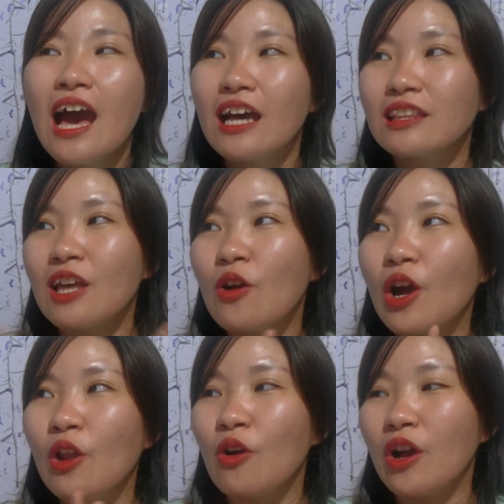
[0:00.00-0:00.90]
Atau
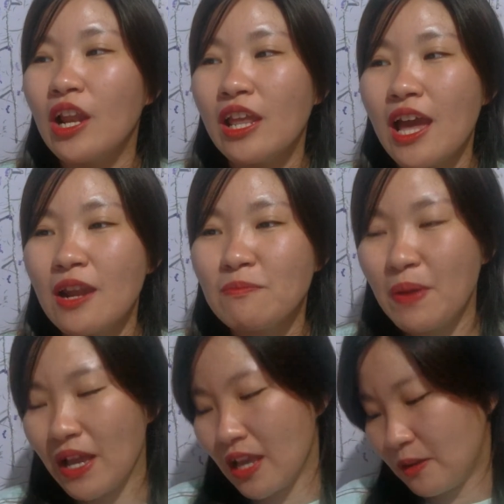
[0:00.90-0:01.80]
kalau kalian
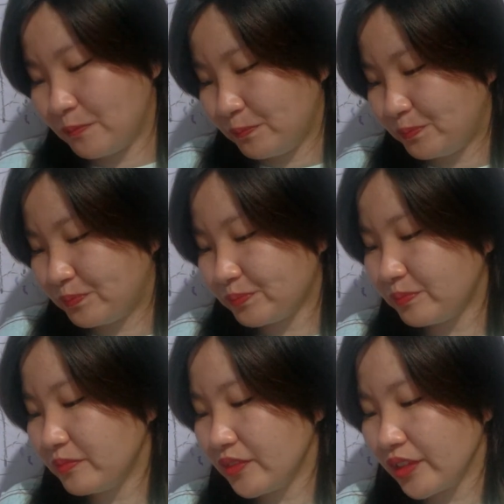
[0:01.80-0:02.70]
pengen
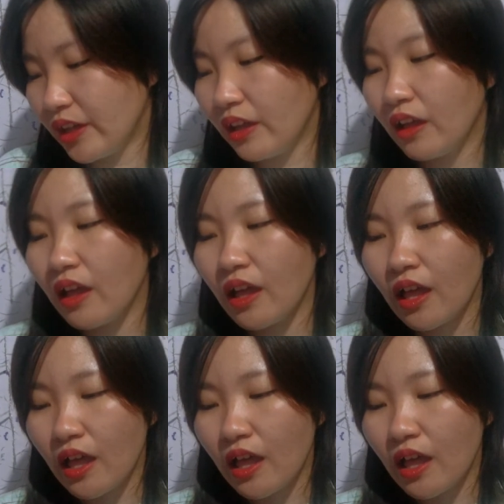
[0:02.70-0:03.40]
uh,